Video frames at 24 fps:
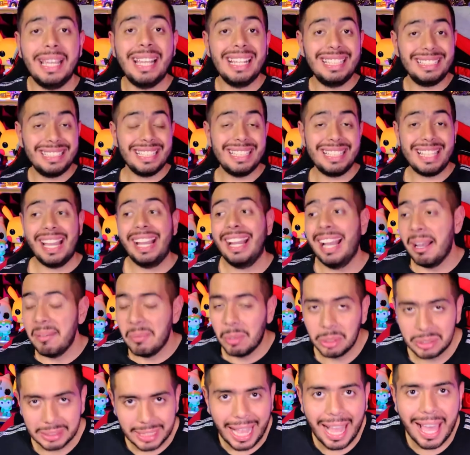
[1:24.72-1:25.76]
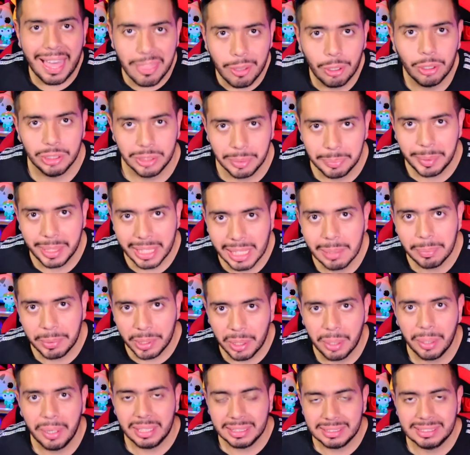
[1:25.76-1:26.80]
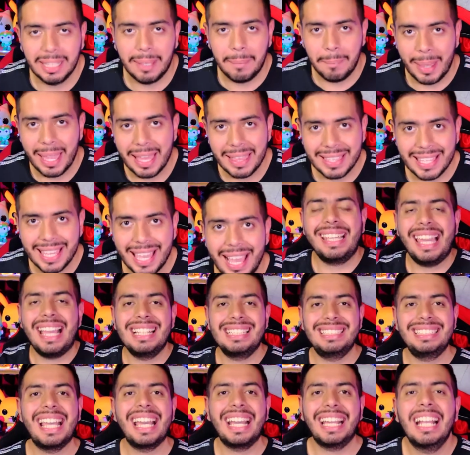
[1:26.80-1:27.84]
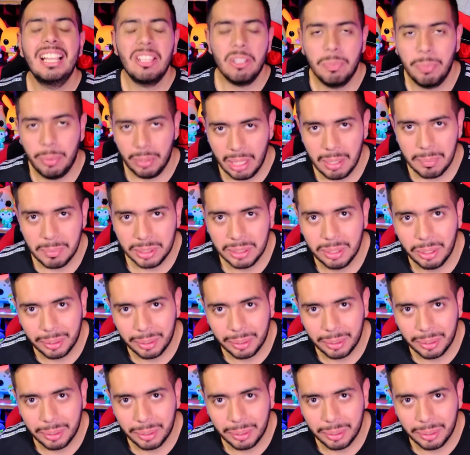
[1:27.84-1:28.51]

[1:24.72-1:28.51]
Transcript: Y si llegamos a 2000 viewers de media, que sé que lo podemos